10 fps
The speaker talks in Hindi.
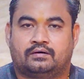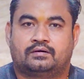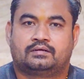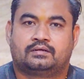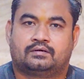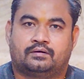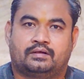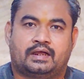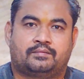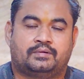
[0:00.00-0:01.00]
और
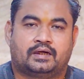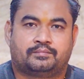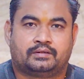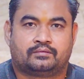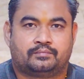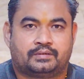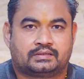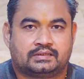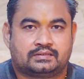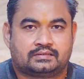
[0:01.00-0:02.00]
ऑनलाइन भी आप इनको
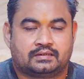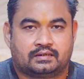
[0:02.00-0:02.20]
परचेज